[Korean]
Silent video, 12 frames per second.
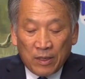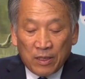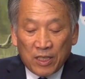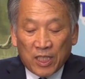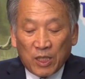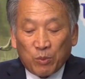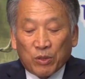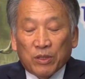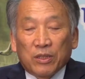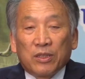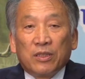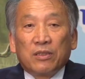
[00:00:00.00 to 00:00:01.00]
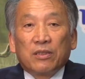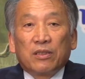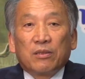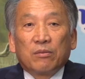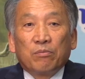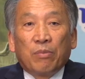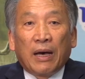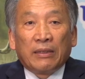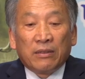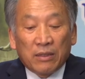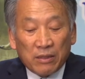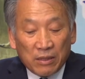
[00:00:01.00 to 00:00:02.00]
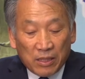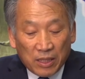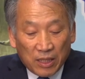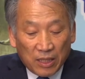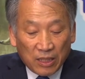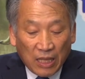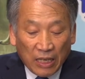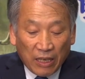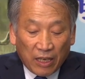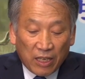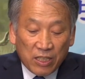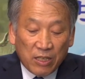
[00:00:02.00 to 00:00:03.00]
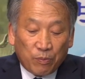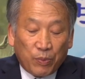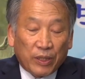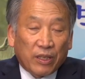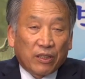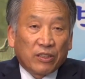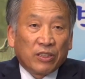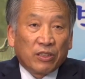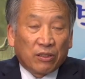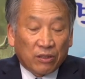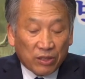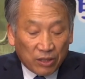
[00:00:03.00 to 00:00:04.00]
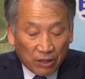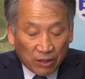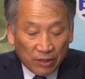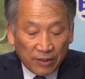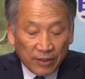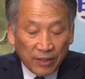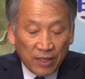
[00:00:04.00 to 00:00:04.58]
시벌은 반드시 당해가 재판회를 열어서